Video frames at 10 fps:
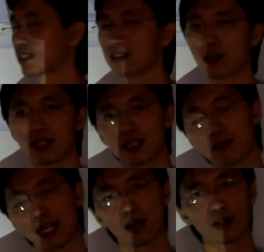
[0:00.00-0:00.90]
นต้นด้วยเครื่องห
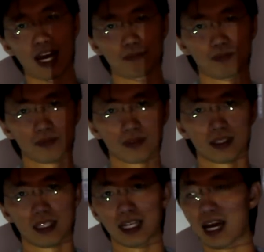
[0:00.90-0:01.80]
มายเท่ากับ
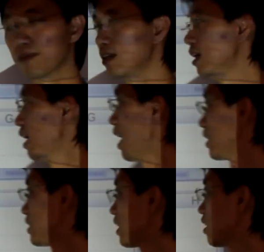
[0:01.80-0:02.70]
นะครับอ่า
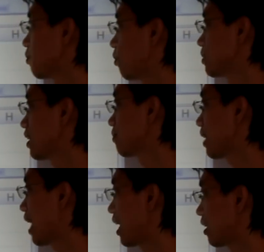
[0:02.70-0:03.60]
เช่นเดี๋ยวผมจะ
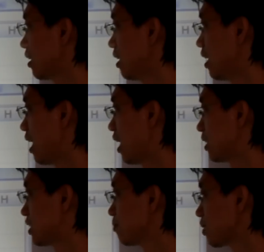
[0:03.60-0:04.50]
ทำการ
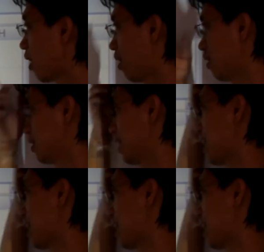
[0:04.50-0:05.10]
เชื่อมต่อนะครับ